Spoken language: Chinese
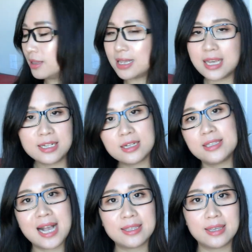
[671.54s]
那在这个
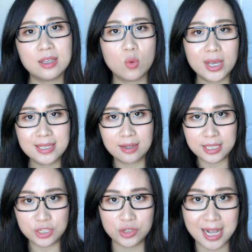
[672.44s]
夏天呢，我也想
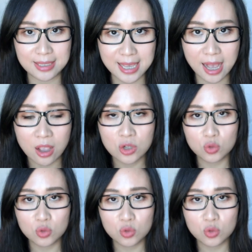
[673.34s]
提示大家，